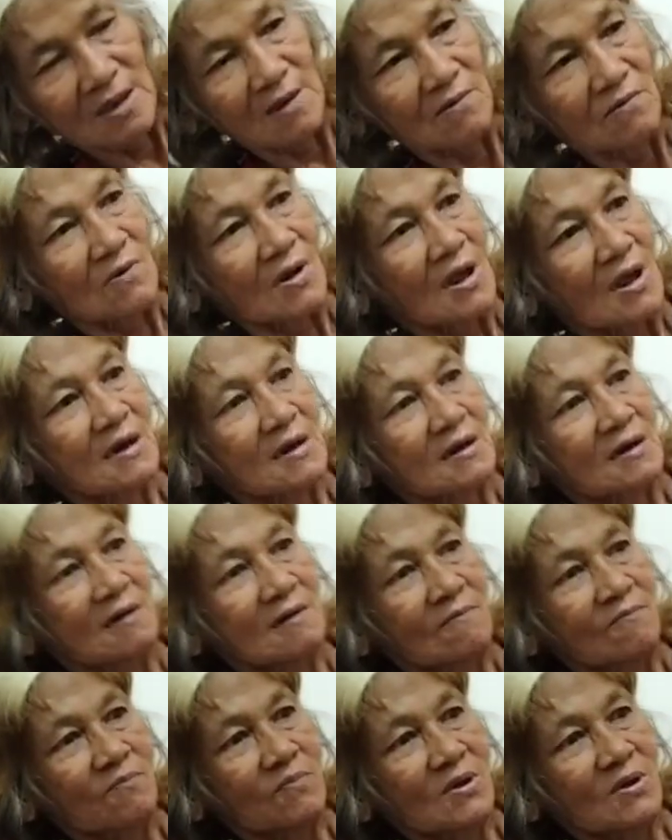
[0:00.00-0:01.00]
yun
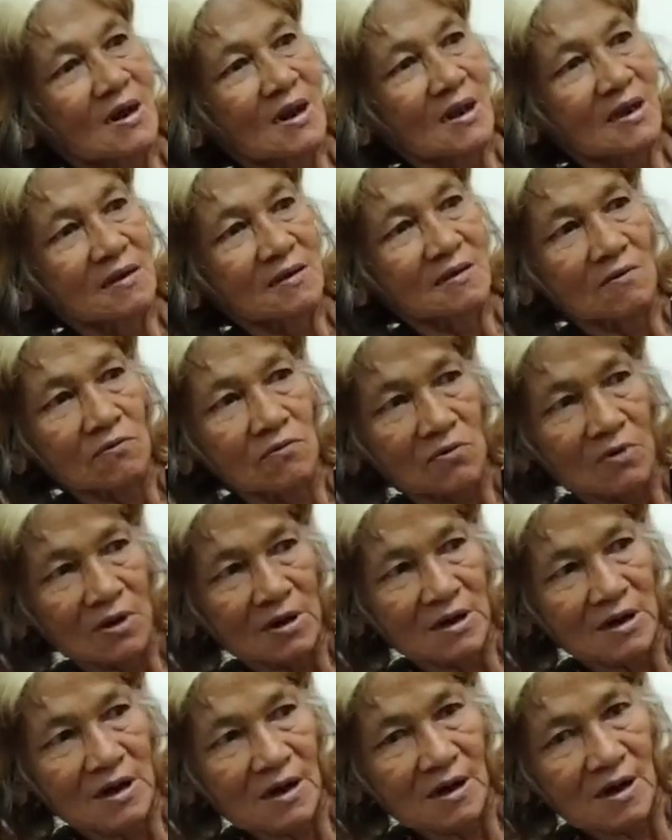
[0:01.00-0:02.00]
ang
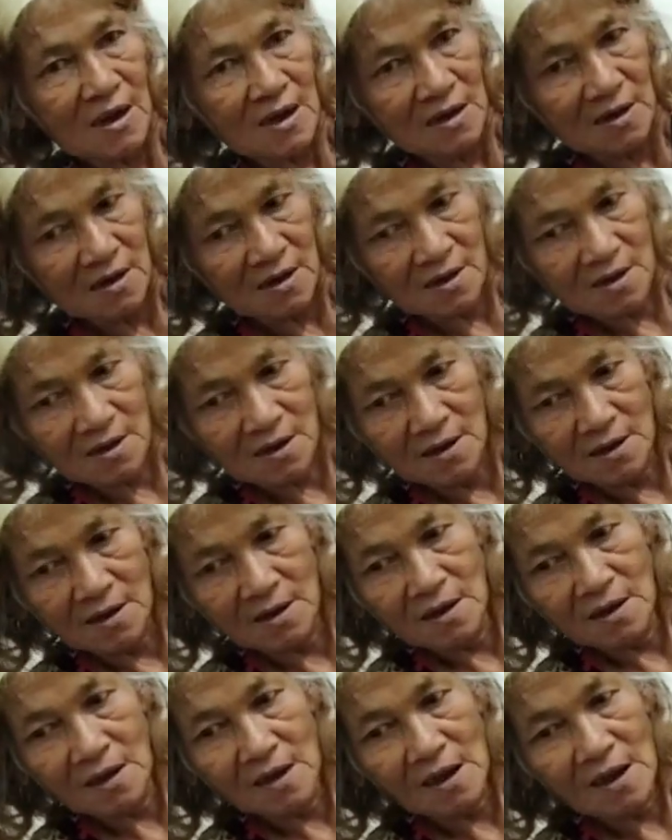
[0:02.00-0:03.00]
pinagtuloy nilang
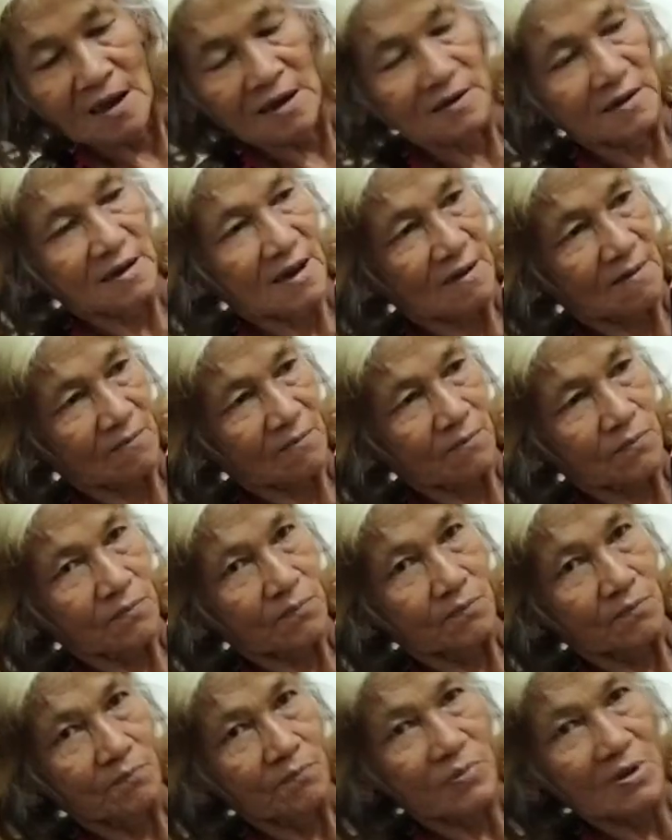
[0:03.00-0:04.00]
ano. anak.
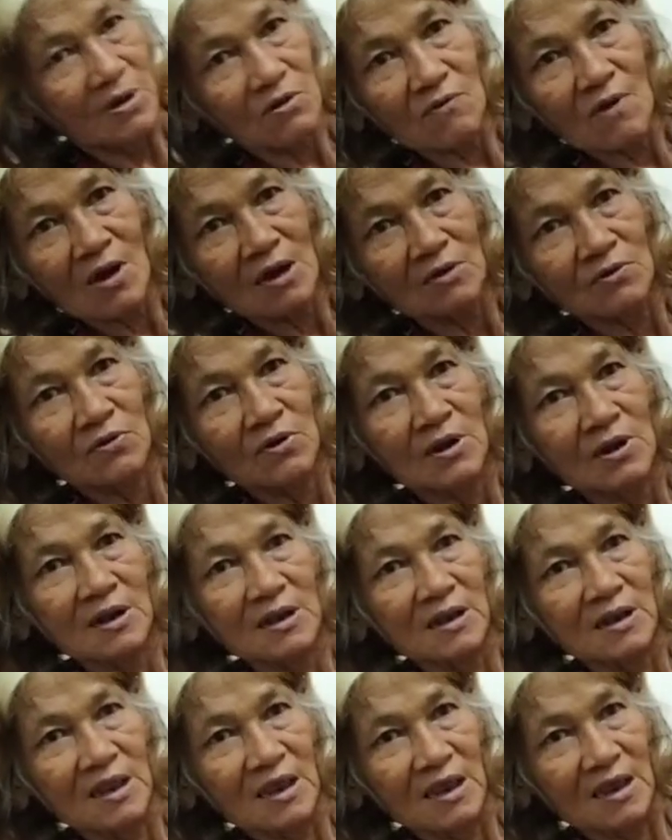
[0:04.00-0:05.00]
Pero ako
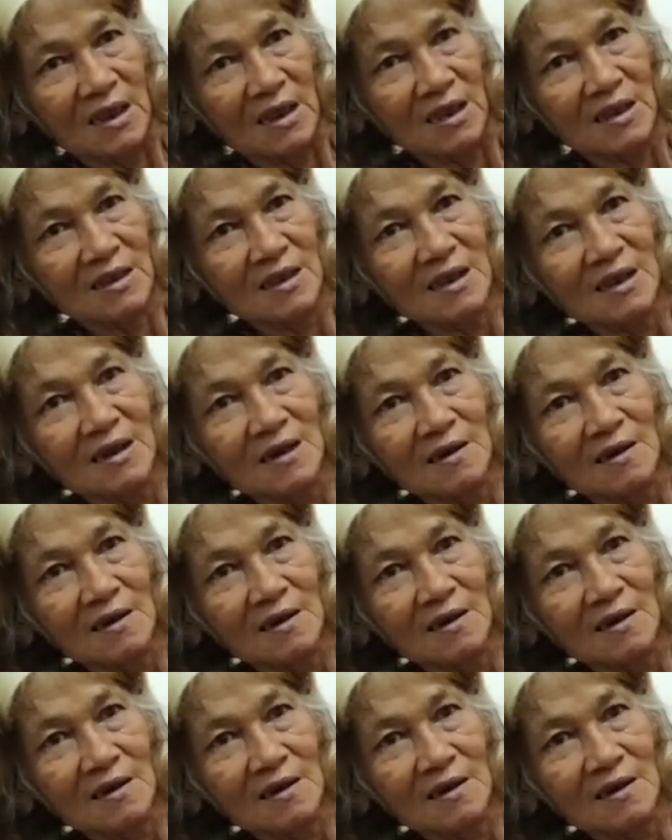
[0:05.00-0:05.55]
hindi. Itin, yung